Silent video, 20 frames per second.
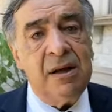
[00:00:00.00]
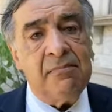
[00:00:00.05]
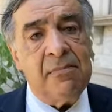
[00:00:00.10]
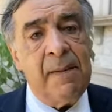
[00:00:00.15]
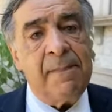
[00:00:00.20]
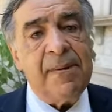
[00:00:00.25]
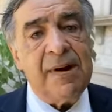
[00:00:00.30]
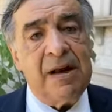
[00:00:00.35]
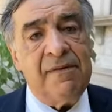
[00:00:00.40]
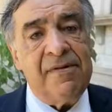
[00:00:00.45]

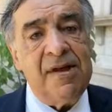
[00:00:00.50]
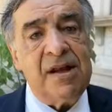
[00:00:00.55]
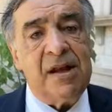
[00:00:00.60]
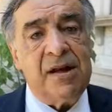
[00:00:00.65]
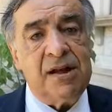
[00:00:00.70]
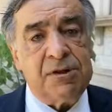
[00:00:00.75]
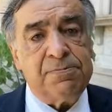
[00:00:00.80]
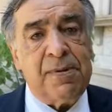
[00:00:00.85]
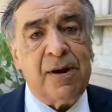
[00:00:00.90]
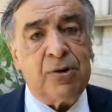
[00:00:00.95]
ma per avere
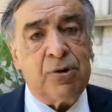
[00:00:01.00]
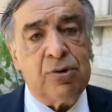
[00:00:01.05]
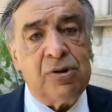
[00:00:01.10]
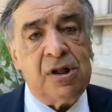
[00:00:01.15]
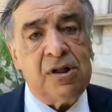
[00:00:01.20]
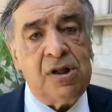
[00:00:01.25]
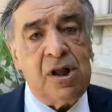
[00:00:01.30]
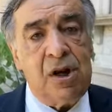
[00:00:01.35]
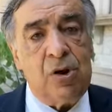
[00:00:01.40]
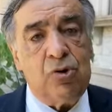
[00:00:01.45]
rispetto
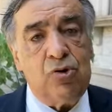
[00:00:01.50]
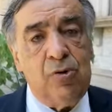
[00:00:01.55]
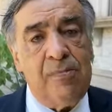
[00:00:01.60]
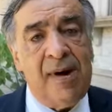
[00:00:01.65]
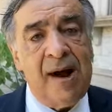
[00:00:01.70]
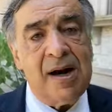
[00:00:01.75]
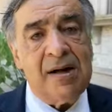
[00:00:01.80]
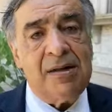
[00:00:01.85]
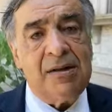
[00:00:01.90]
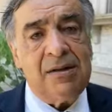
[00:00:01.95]
dei diritti
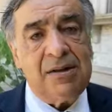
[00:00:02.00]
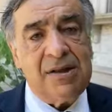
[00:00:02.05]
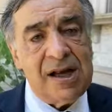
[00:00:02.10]
umani,